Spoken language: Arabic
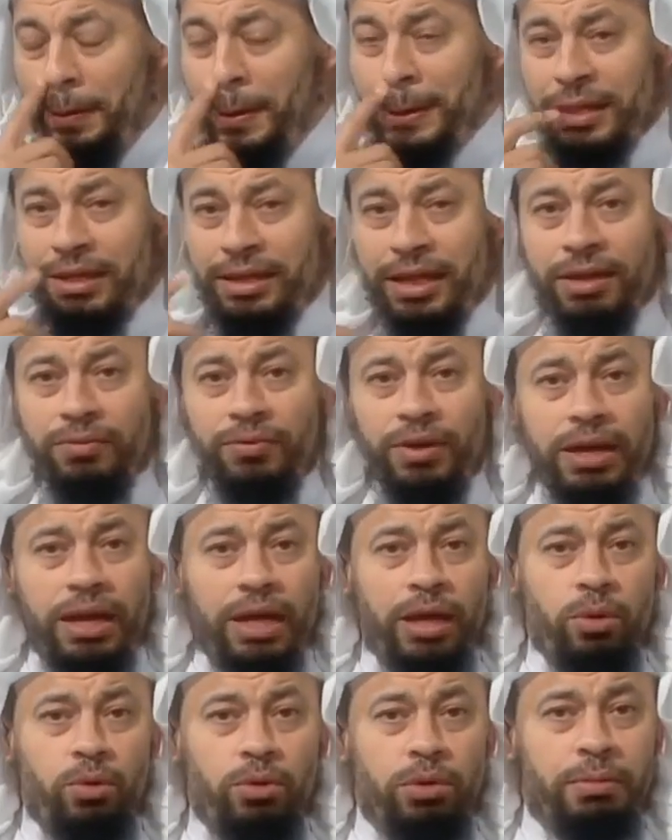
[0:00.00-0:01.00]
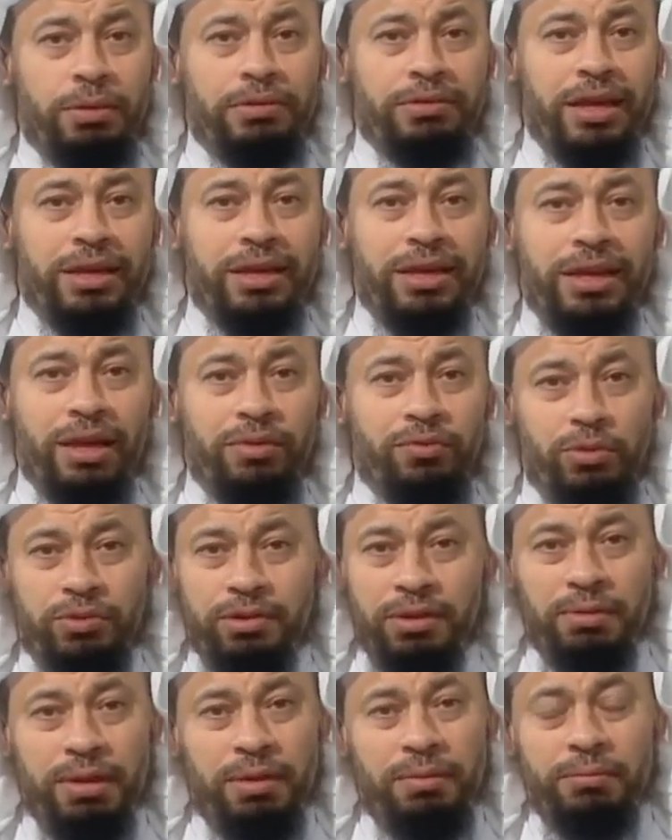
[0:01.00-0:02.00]
وجد الفلاحون مساكين
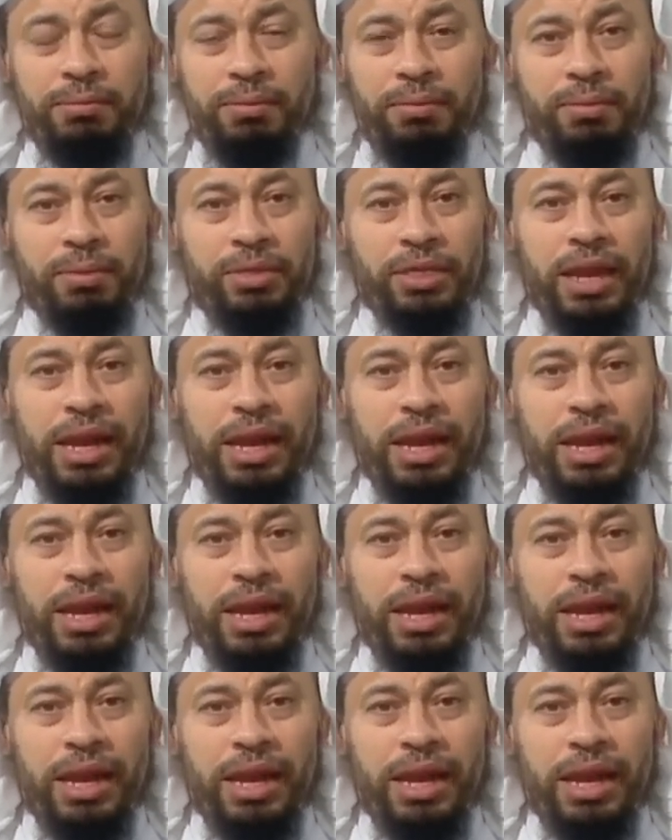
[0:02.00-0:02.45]
أنفسهم أمام